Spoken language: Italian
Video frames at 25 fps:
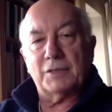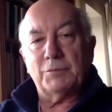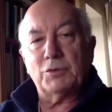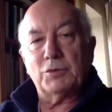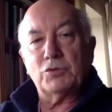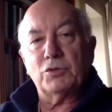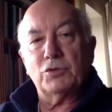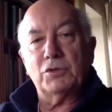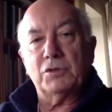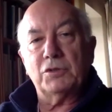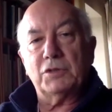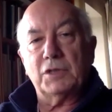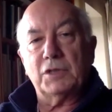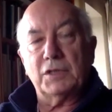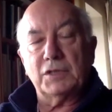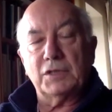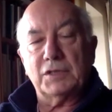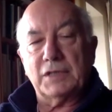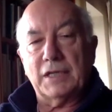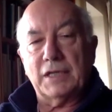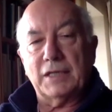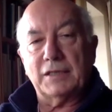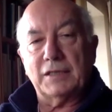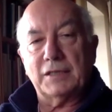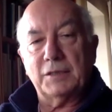ma sono
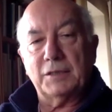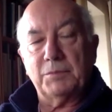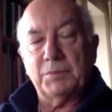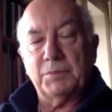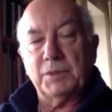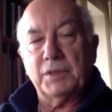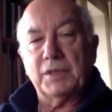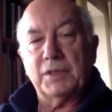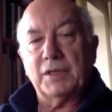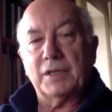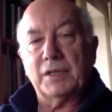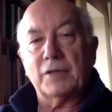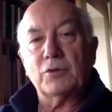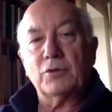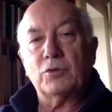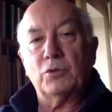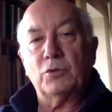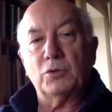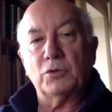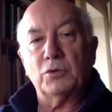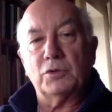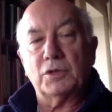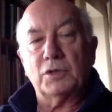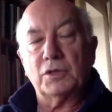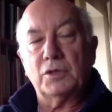interessanti perché
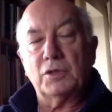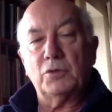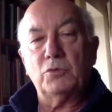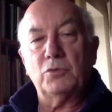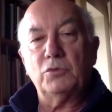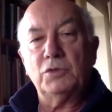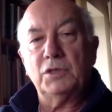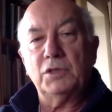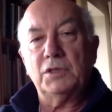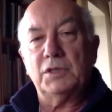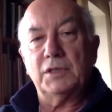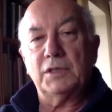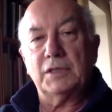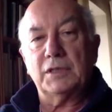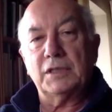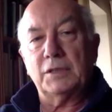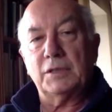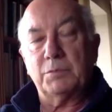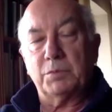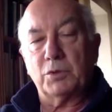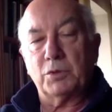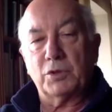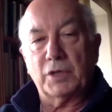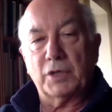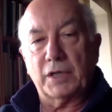raccontano un'idea
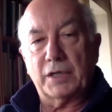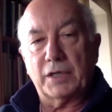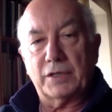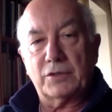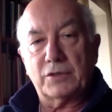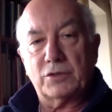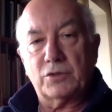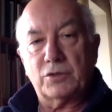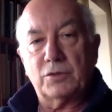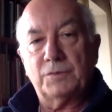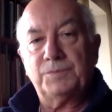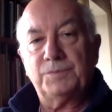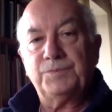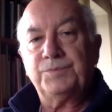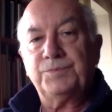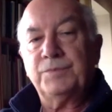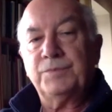del progresso.